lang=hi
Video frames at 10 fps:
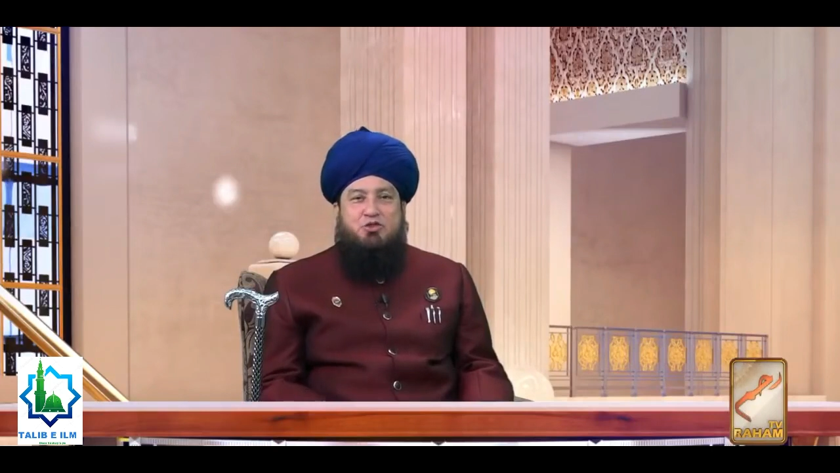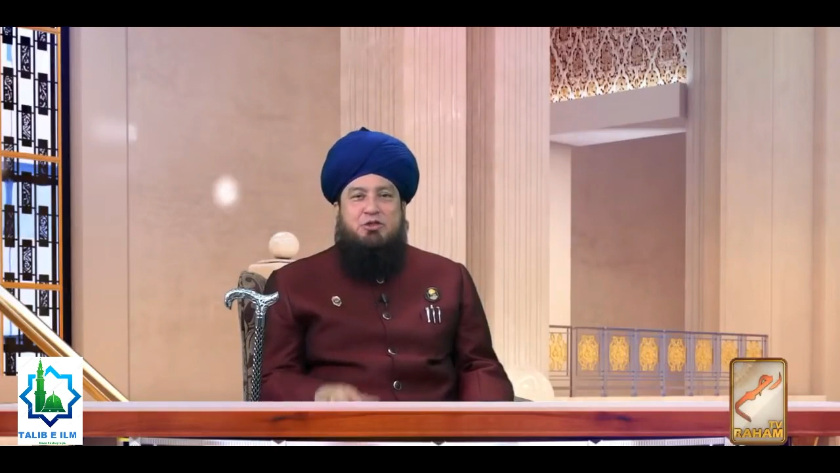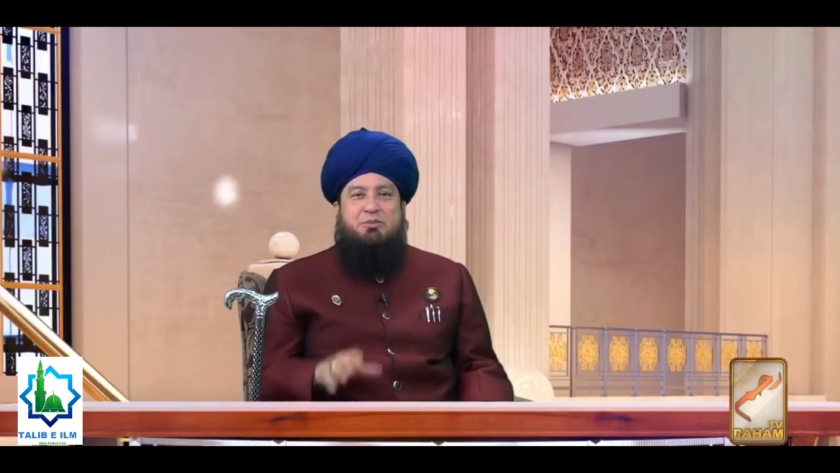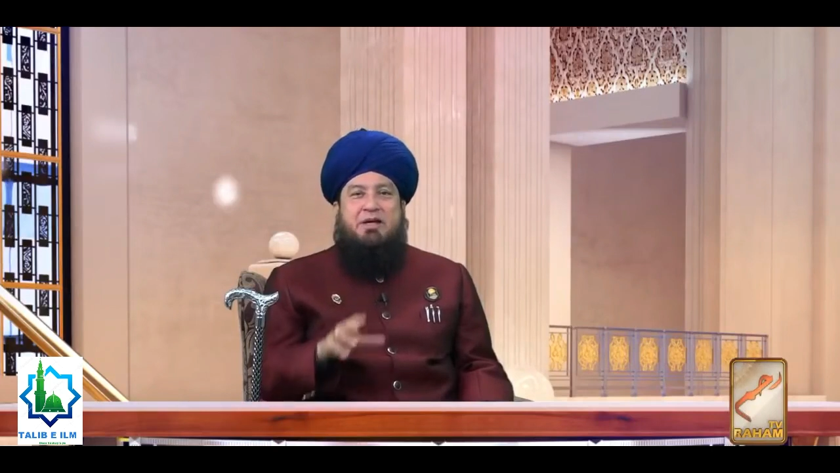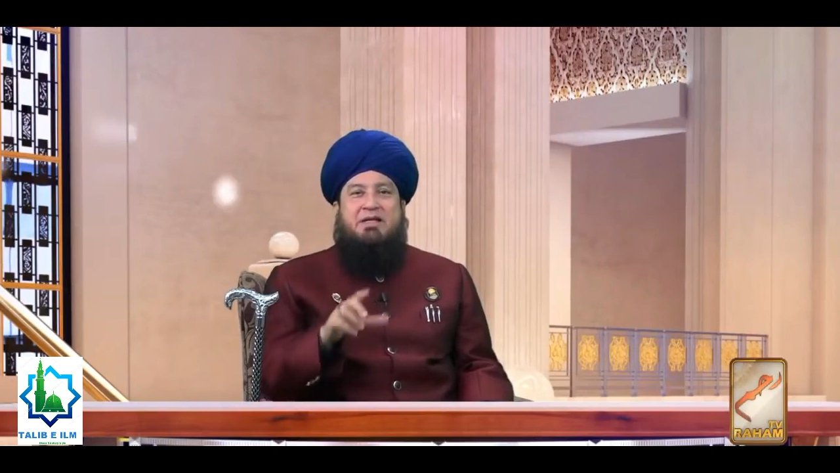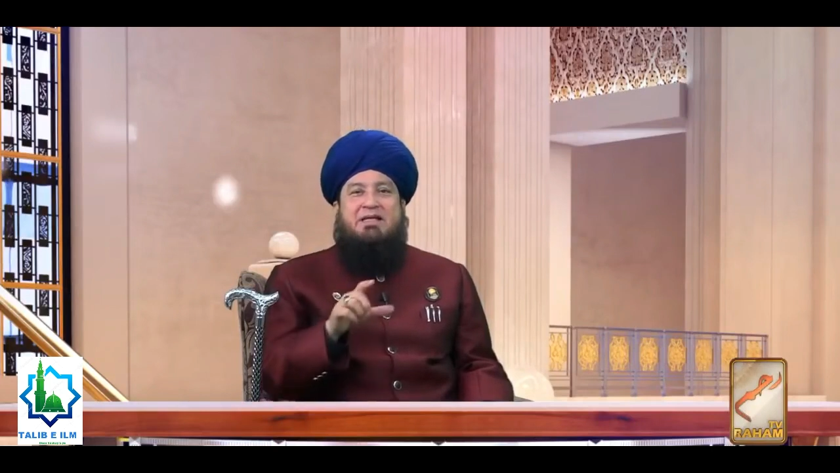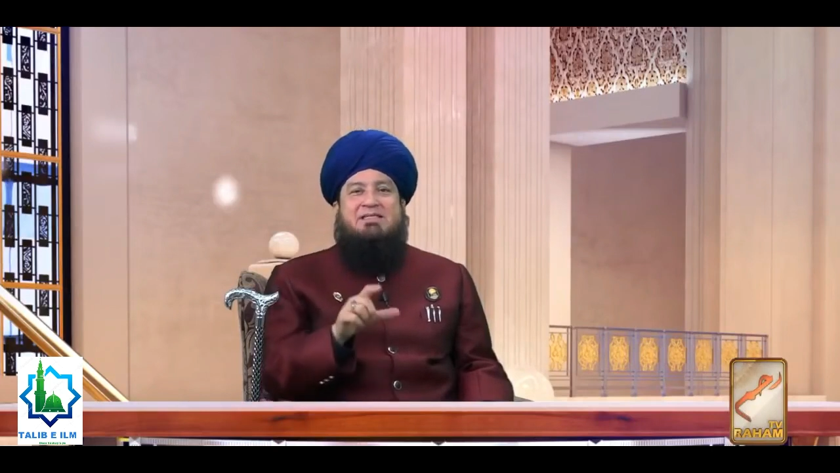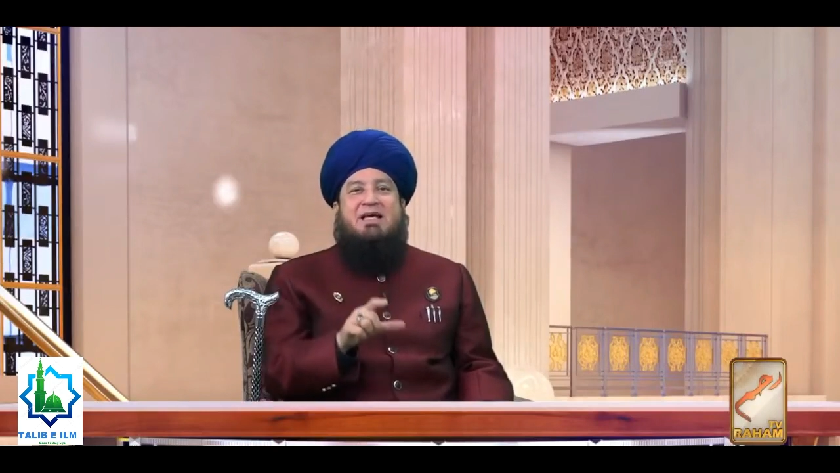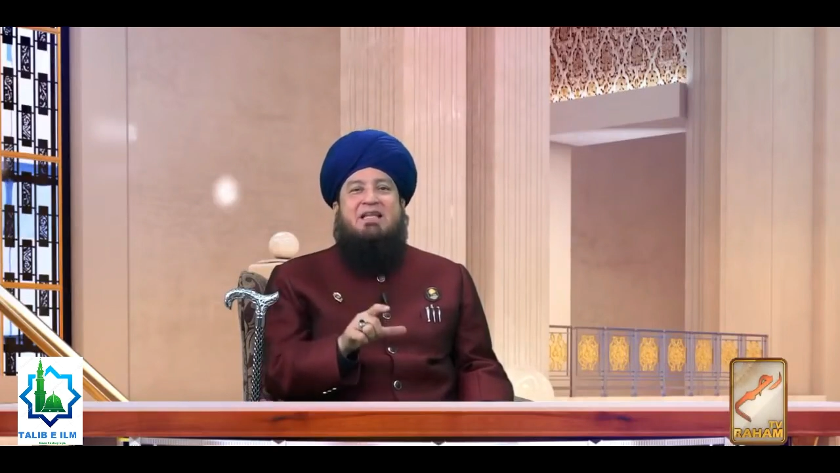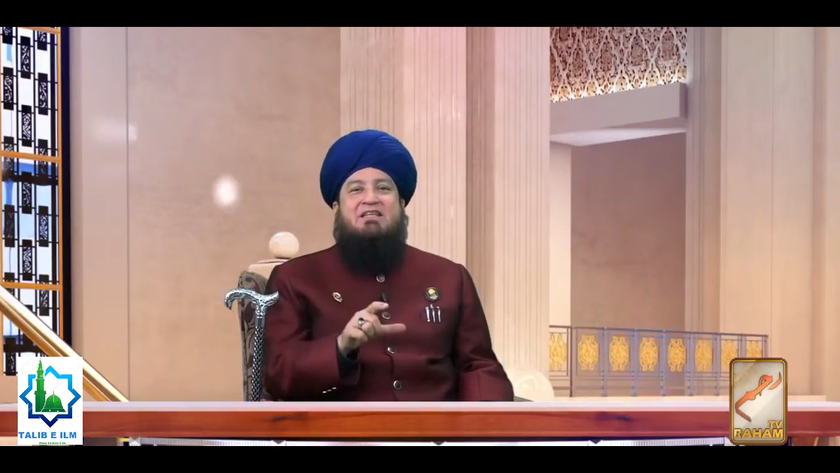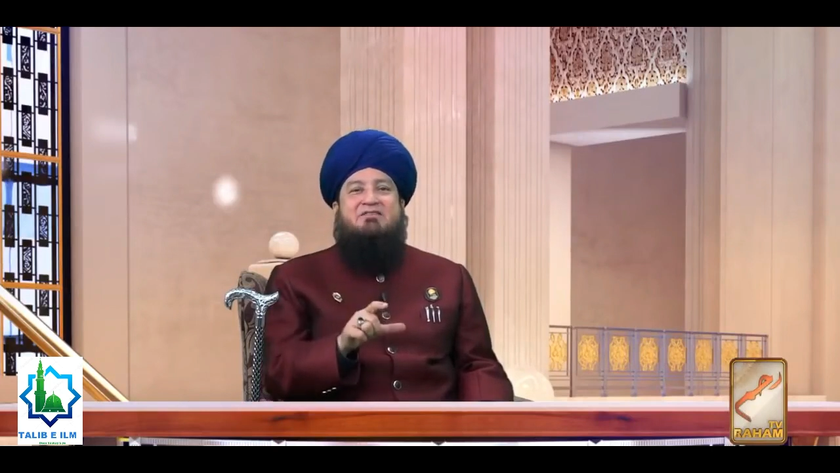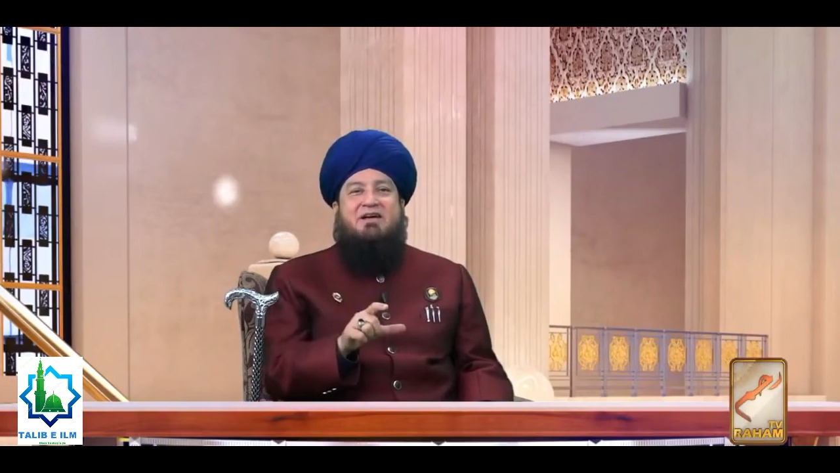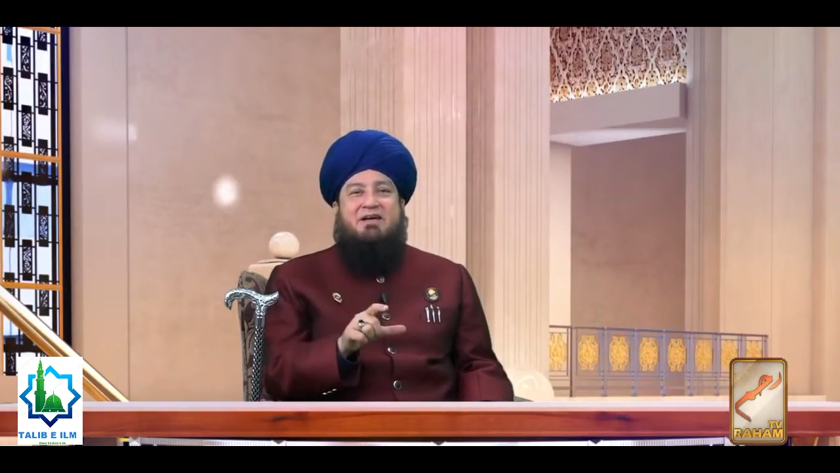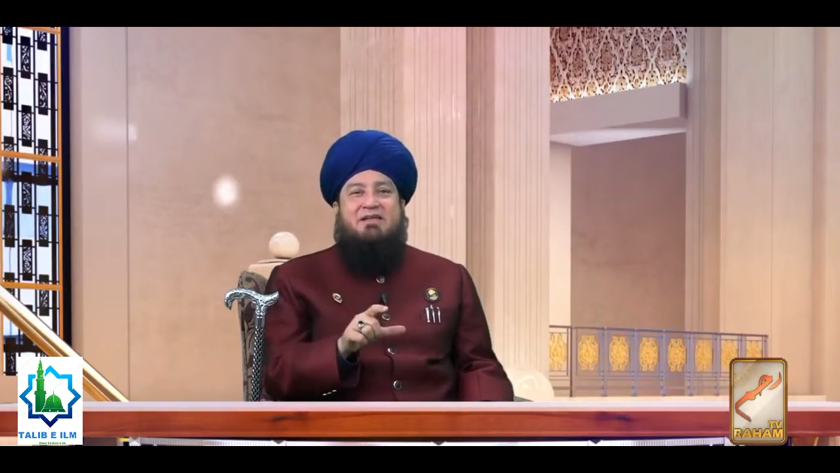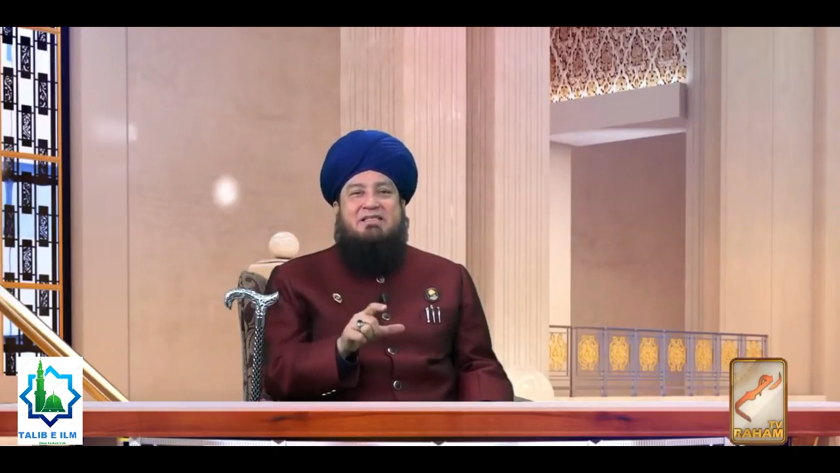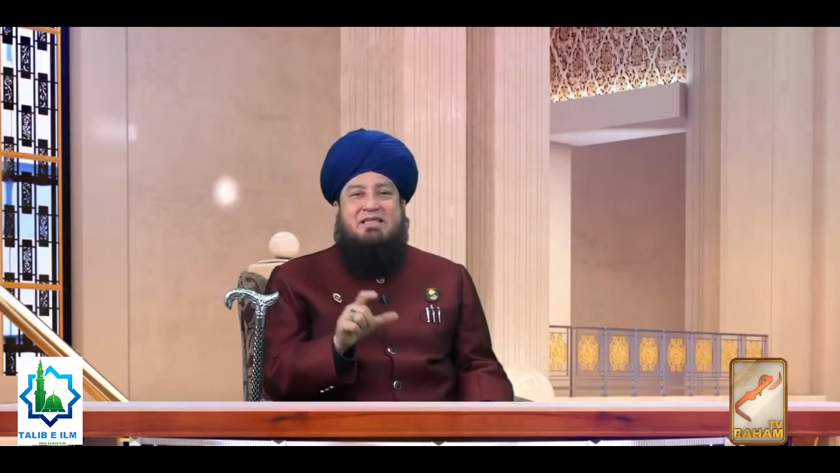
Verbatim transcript: कुर्सी पढ़नी है सात दफ़ा